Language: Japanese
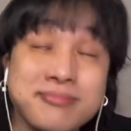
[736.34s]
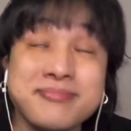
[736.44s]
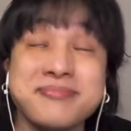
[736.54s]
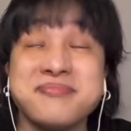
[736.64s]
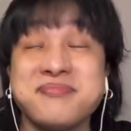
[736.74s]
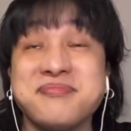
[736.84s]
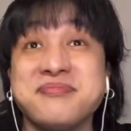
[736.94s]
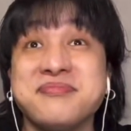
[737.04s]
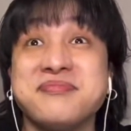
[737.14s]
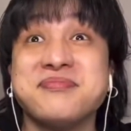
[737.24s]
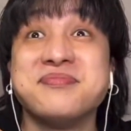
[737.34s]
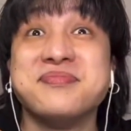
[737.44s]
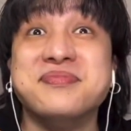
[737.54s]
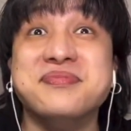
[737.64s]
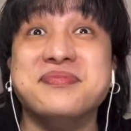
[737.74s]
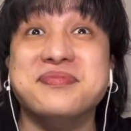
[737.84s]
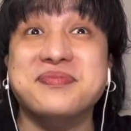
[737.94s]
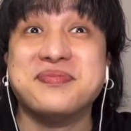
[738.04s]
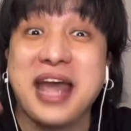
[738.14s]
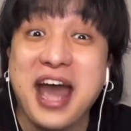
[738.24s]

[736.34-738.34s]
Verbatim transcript: ん。